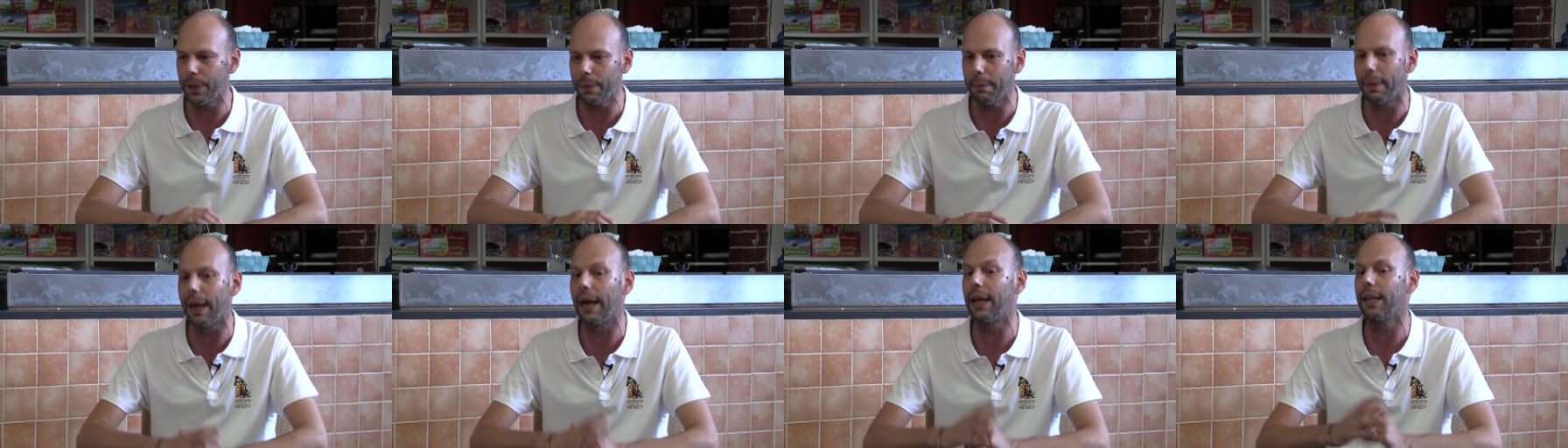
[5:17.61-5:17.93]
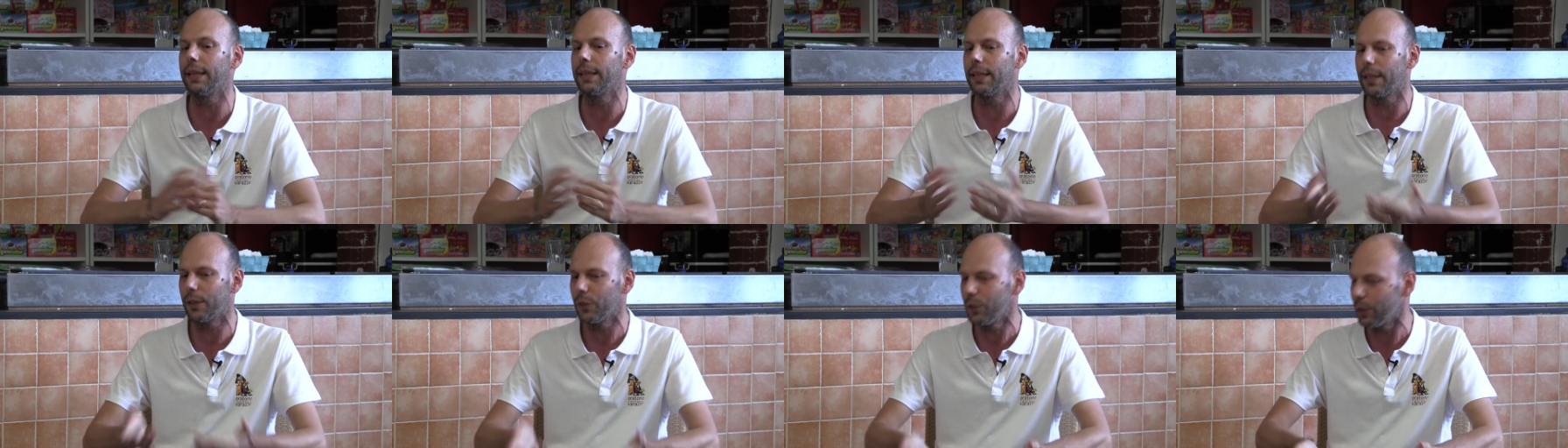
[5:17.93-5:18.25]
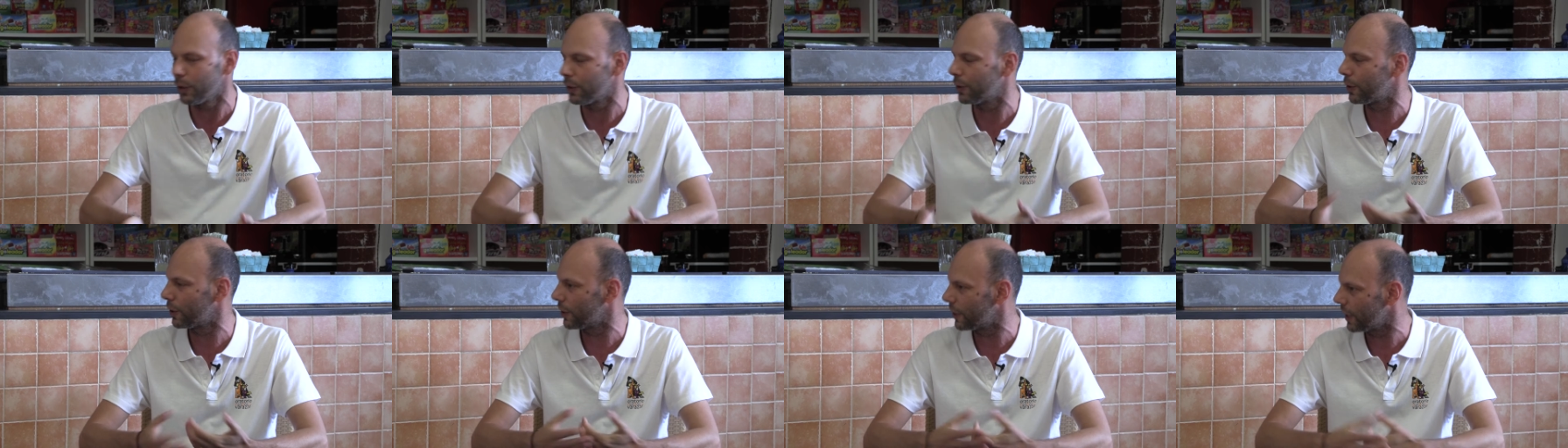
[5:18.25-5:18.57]
poi mandano
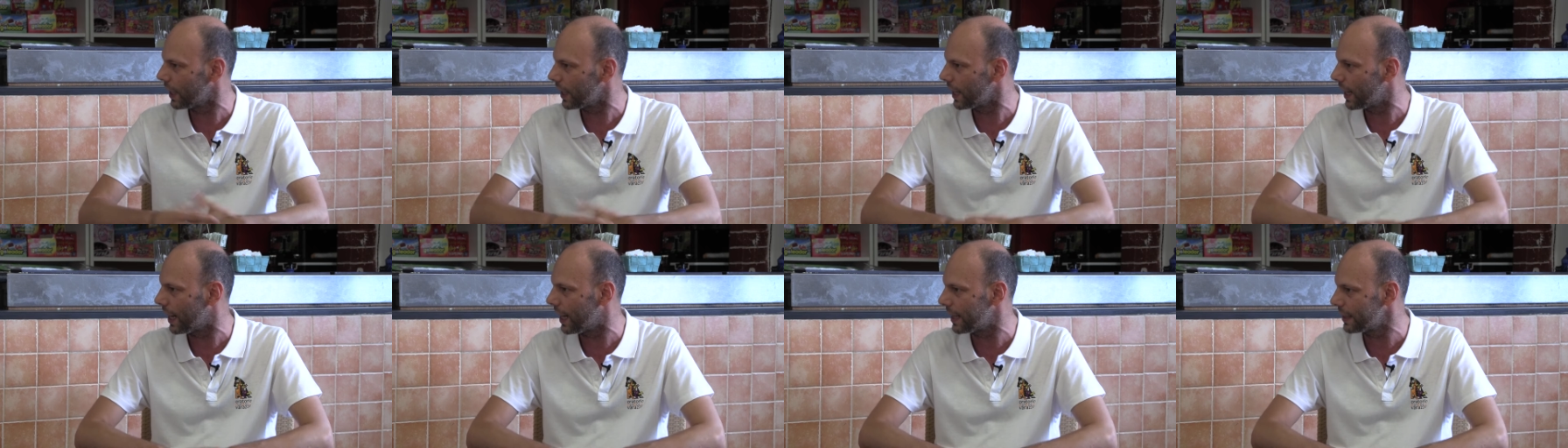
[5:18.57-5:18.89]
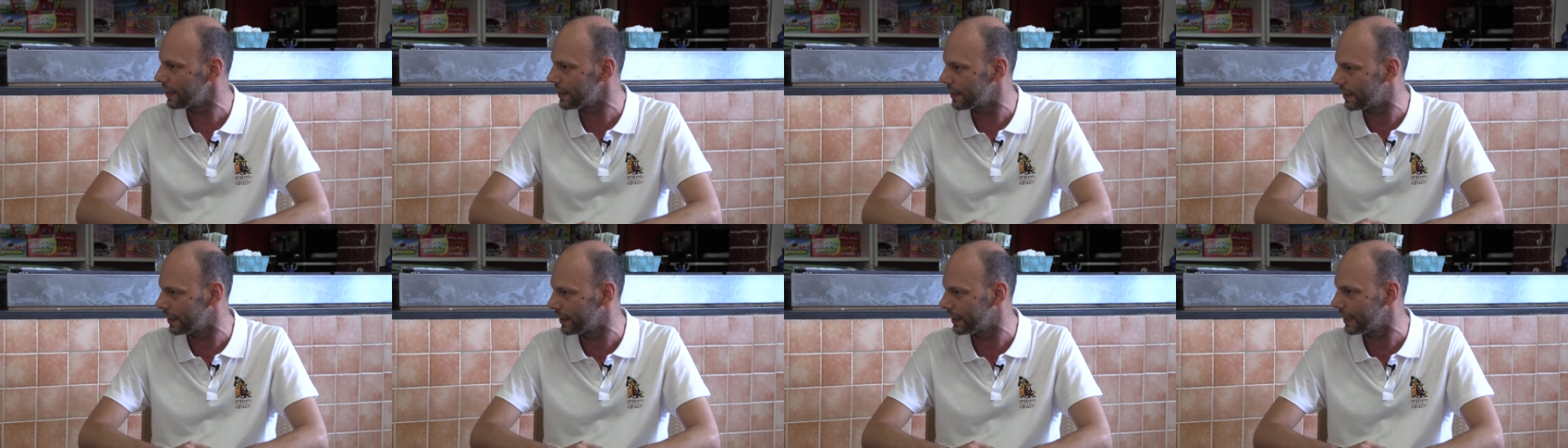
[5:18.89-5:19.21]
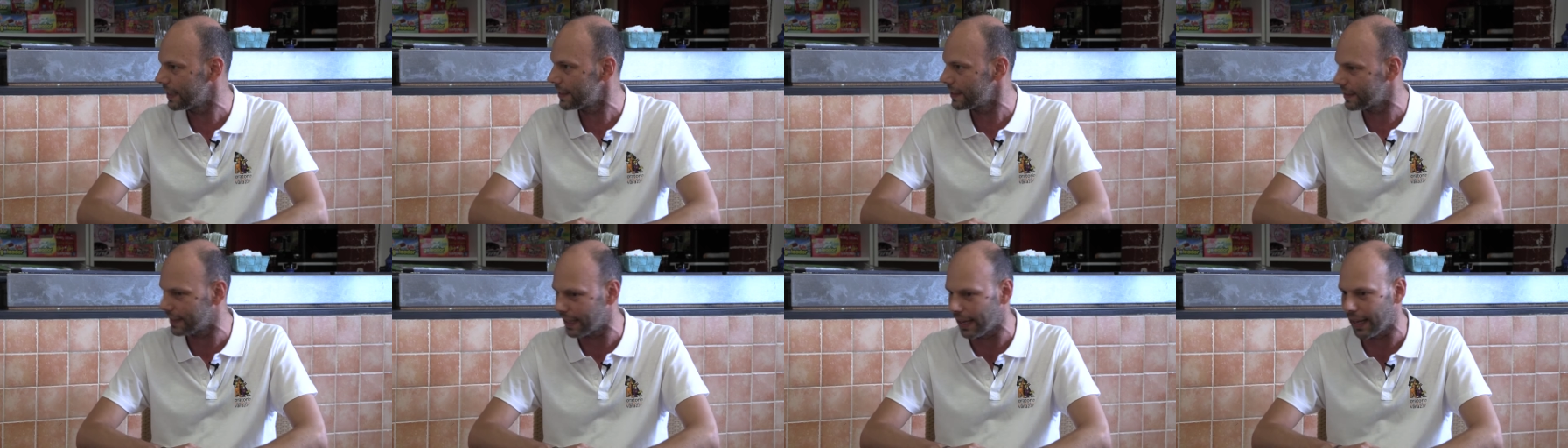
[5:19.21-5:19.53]
i loro ragazzi
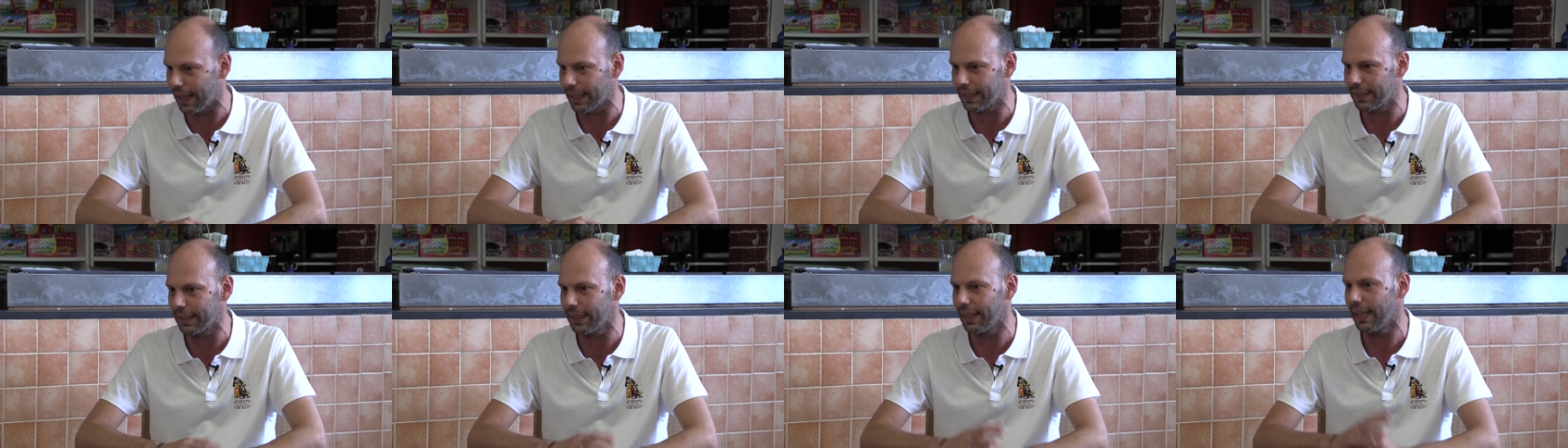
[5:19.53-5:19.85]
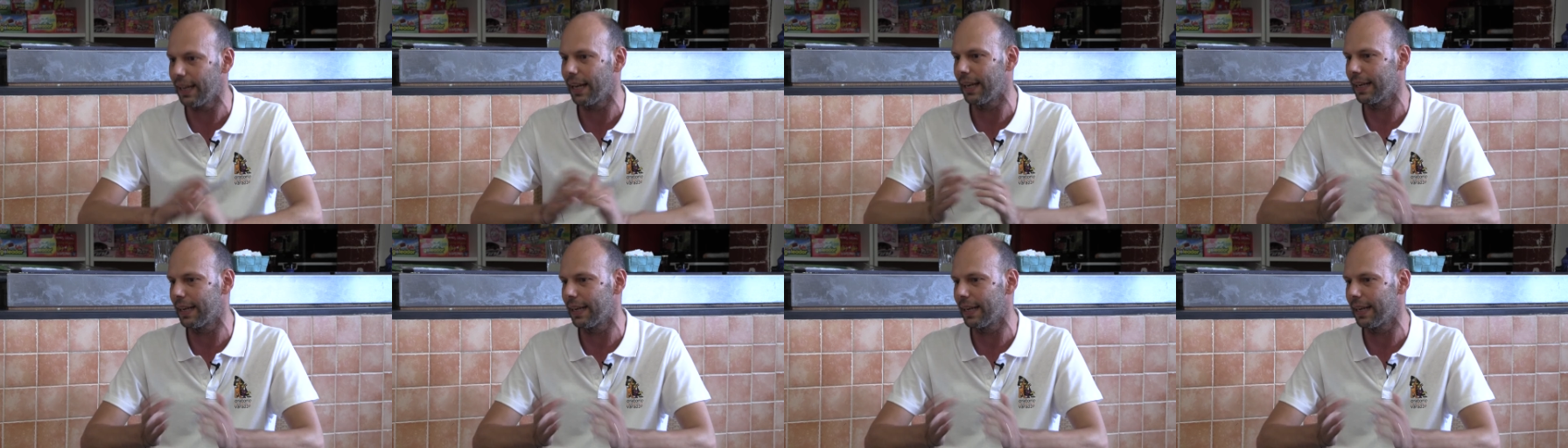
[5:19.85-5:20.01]
d'estate